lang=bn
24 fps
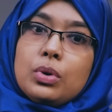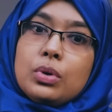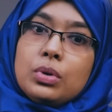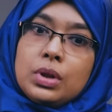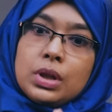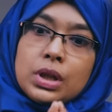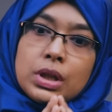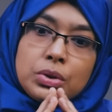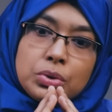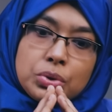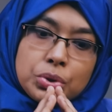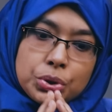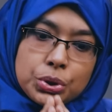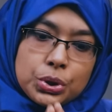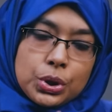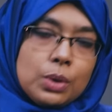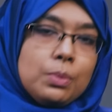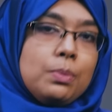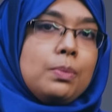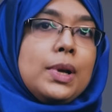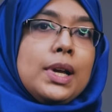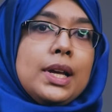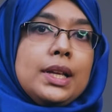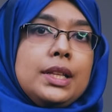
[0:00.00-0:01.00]
অন্যান্য
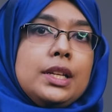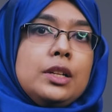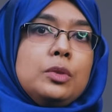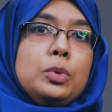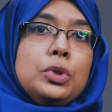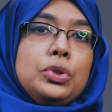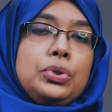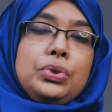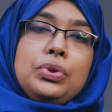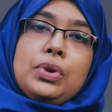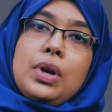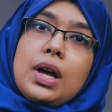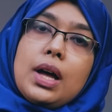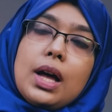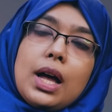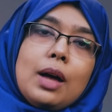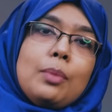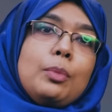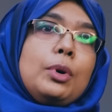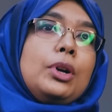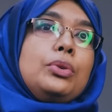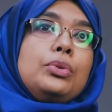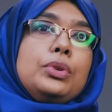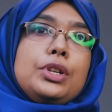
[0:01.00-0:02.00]
সব মায়েদের মতো
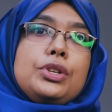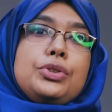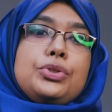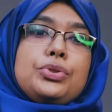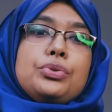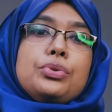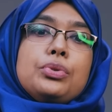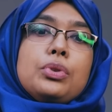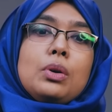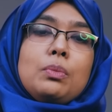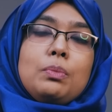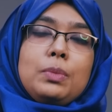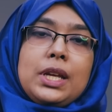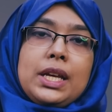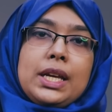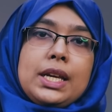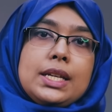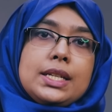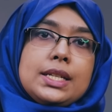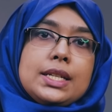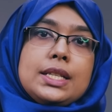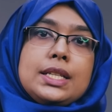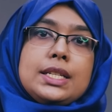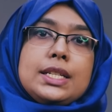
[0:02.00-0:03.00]
আমারও কিছু
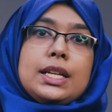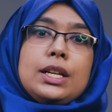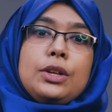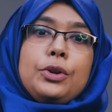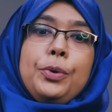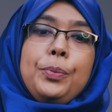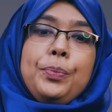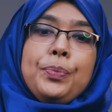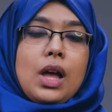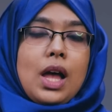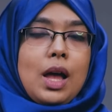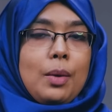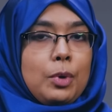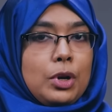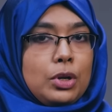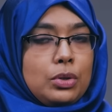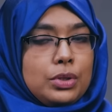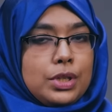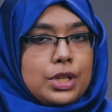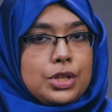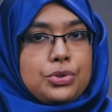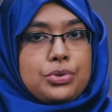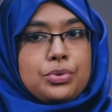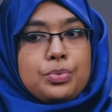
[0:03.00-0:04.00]
কমপ্লিকেশন ছিল আমারও
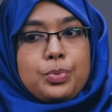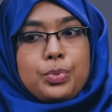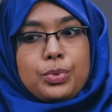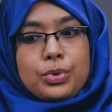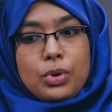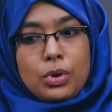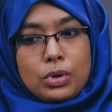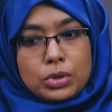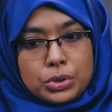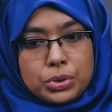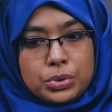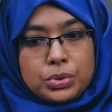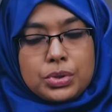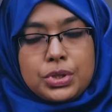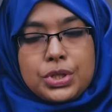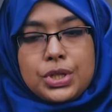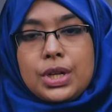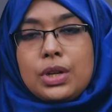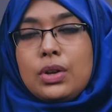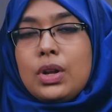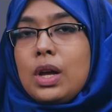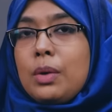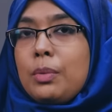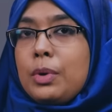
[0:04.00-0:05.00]
কিছু কষ্ট
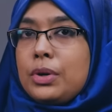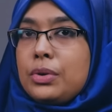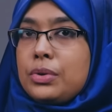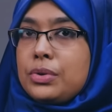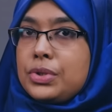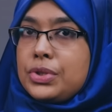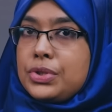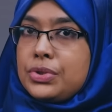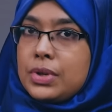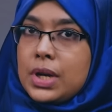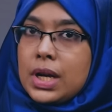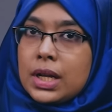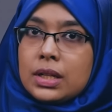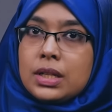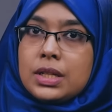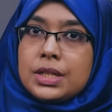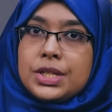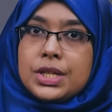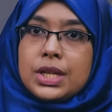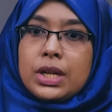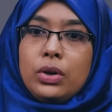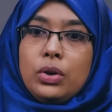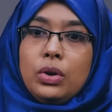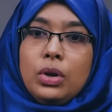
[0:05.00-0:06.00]
ছিল আমারও স্ট্রাগল
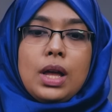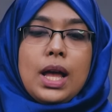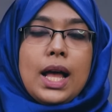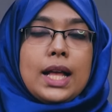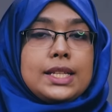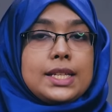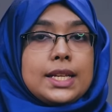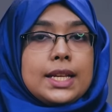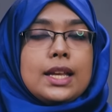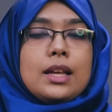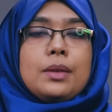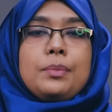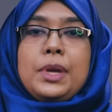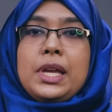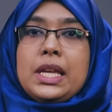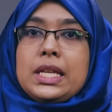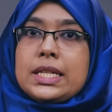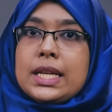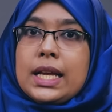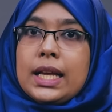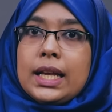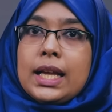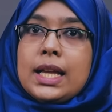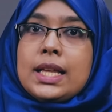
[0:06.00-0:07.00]
ছিল আজকে আমি এই
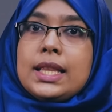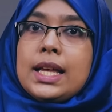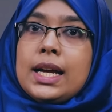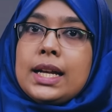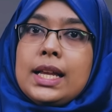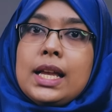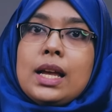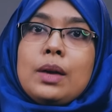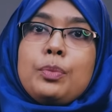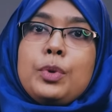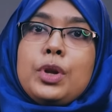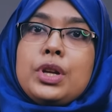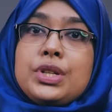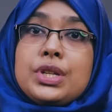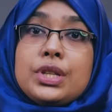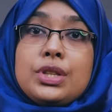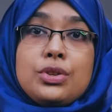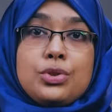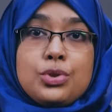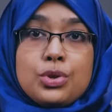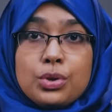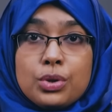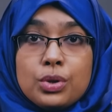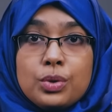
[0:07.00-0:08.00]
জায়গায় দাঁড়িয়ে আপনার
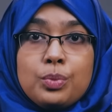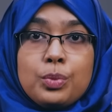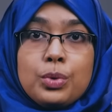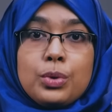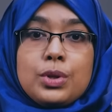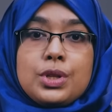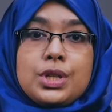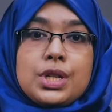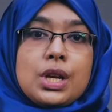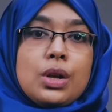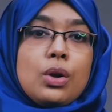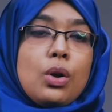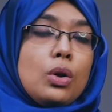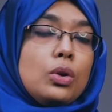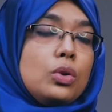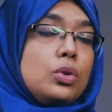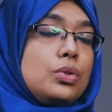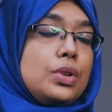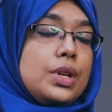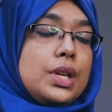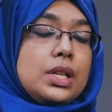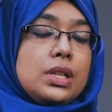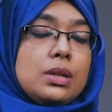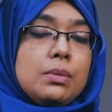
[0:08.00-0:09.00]
সাথে যখন বলছি
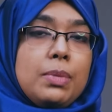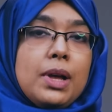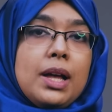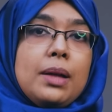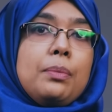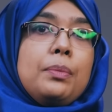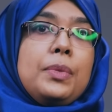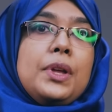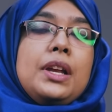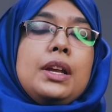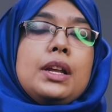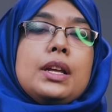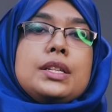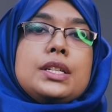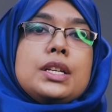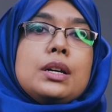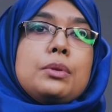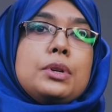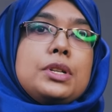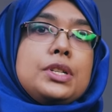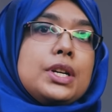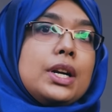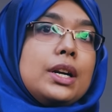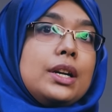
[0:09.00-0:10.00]
কখনই এটা ভাববেন না যে
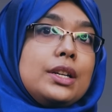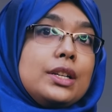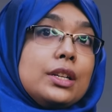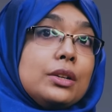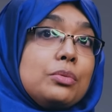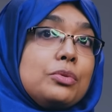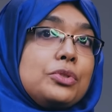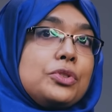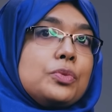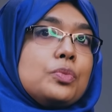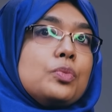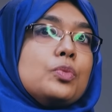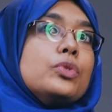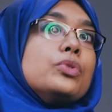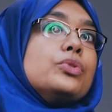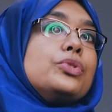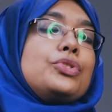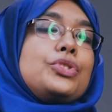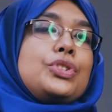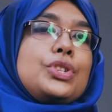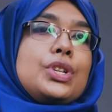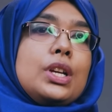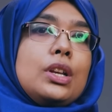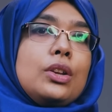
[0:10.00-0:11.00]
আমার জার্নিটা খুব স্মুথ
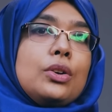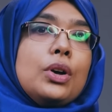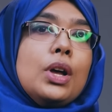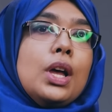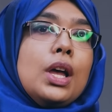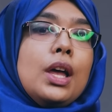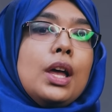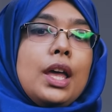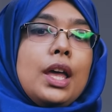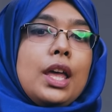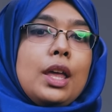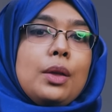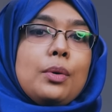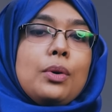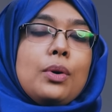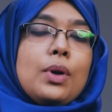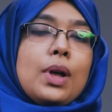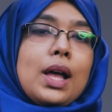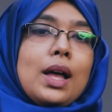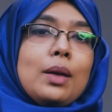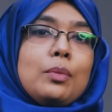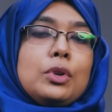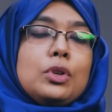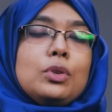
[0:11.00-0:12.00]
ছিল এবং
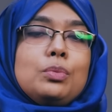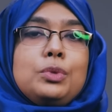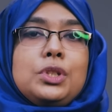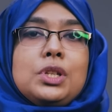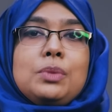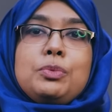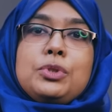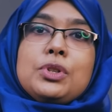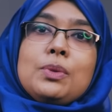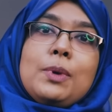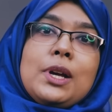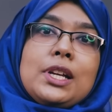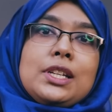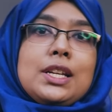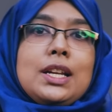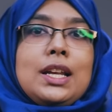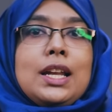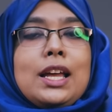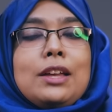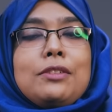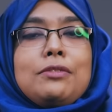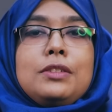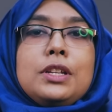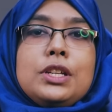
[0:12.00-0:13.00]
আমি খুব টিপটপ একটা
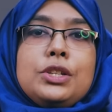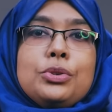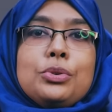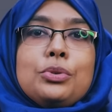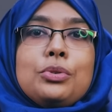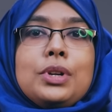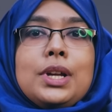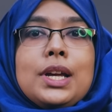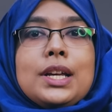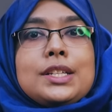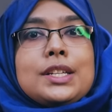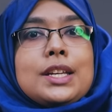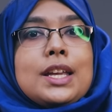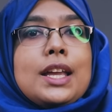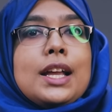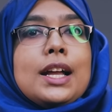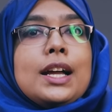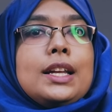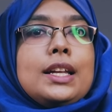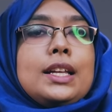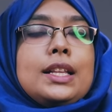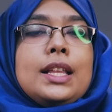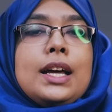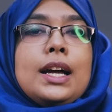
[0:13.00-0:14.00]
লাইফ লিড করে আজকে
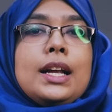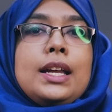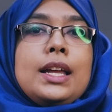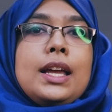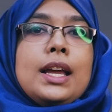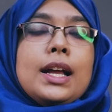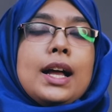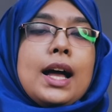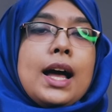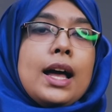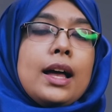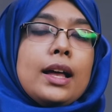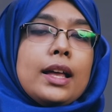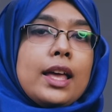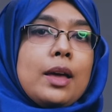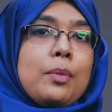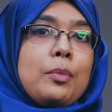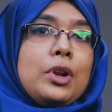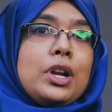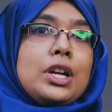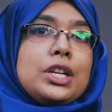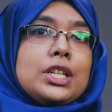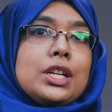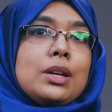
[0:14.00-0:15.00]
এখানে দাঁড়িয়ে
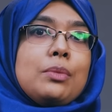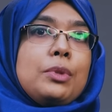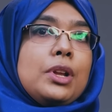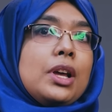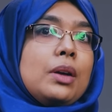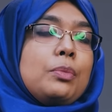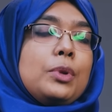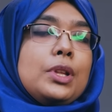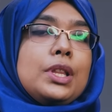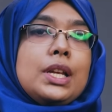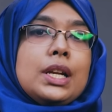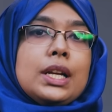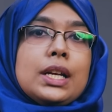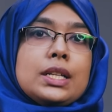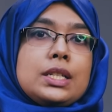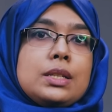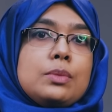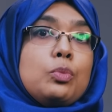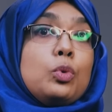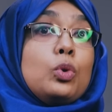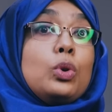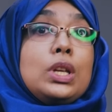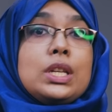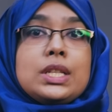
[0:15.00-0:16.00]
ক্যামেরার সামনে আপনাদের
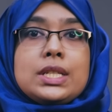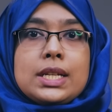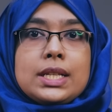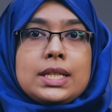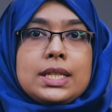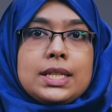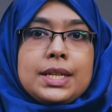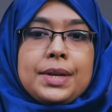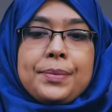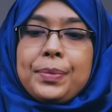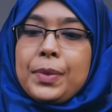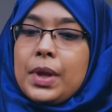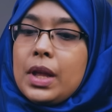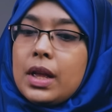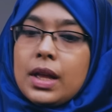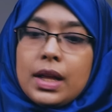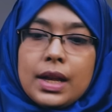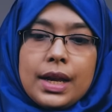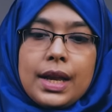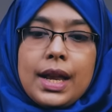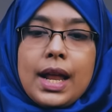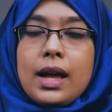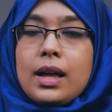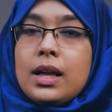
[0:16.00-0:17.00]
কাছে বলে যাচ্ছি
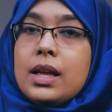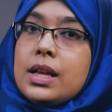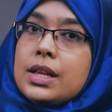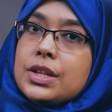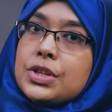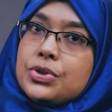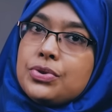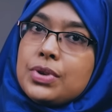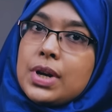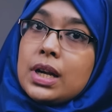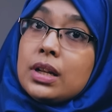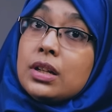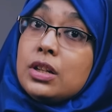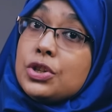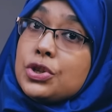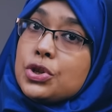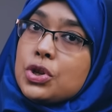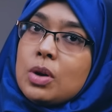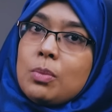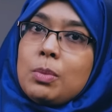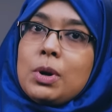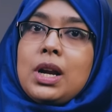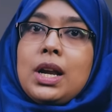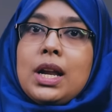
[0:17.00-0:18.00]
না স্ট্রাগল
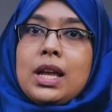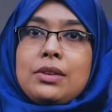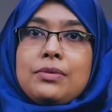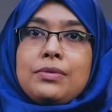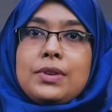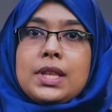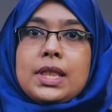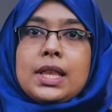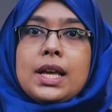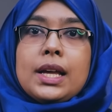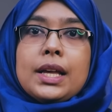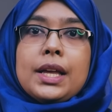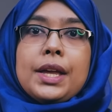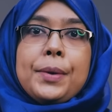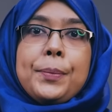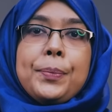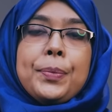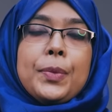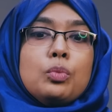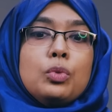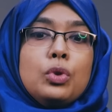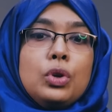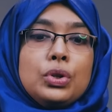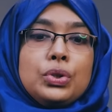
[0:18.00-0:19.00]
সবার লাইফেই থাকে
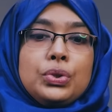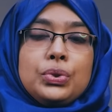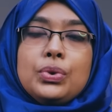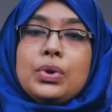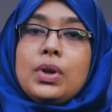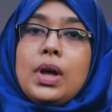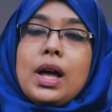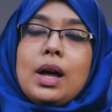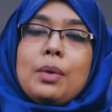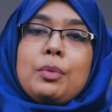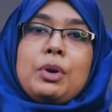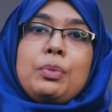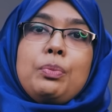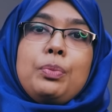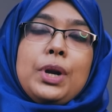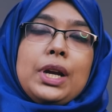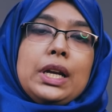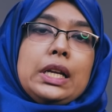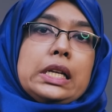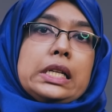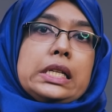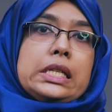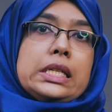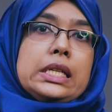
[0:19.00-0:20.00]
মূলত আমার
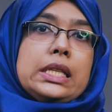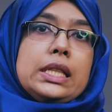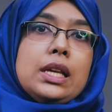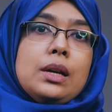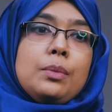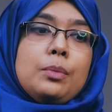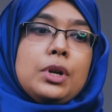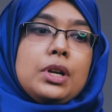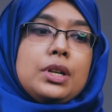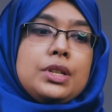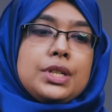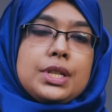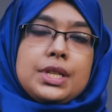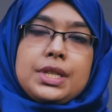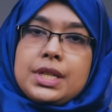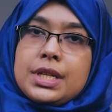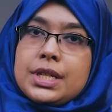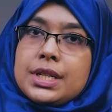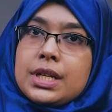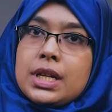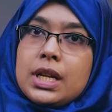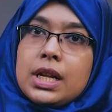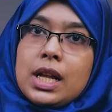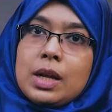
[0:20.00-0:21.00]
প্রেগনেন্সিতে আমার
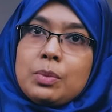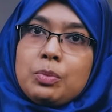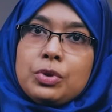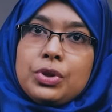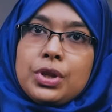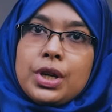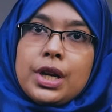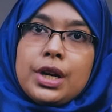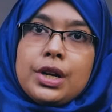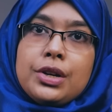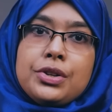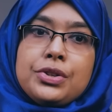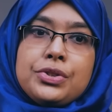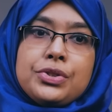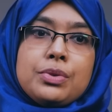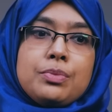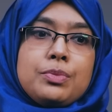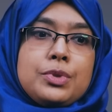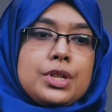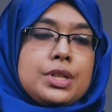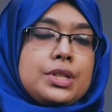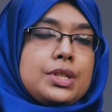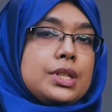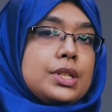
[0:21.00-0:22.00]
জেস্টেশনাল হাইপোথাইরিজম
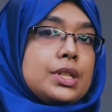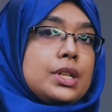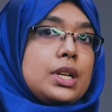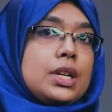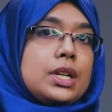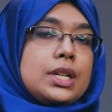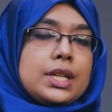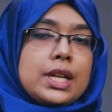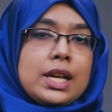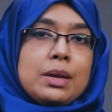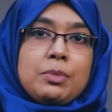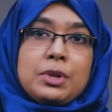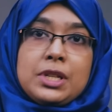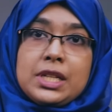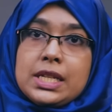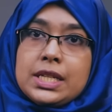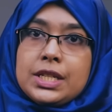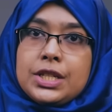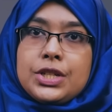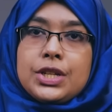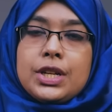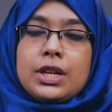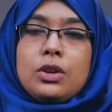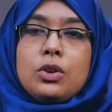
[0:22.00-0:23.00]
জেস্টেশনাল
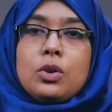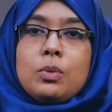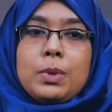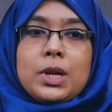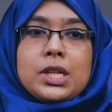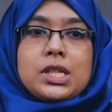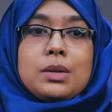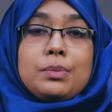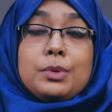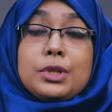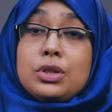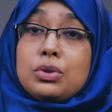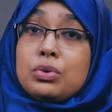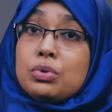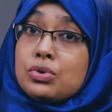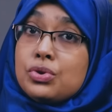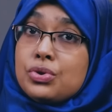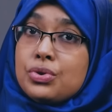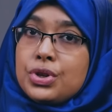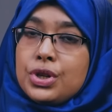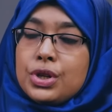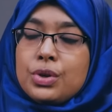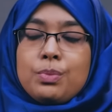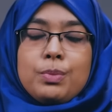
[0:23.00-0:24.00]
ডায়াবেটিস ছিল পাশাপাশি
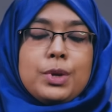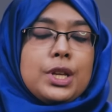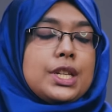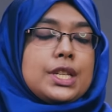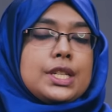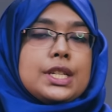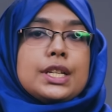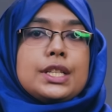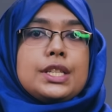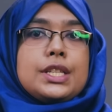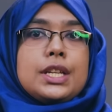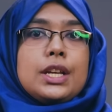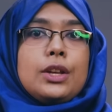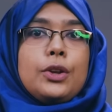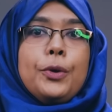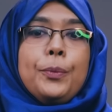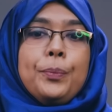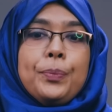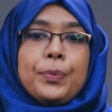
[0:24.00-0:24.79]
ওজনটাও বেড়ে যাচ্ছিল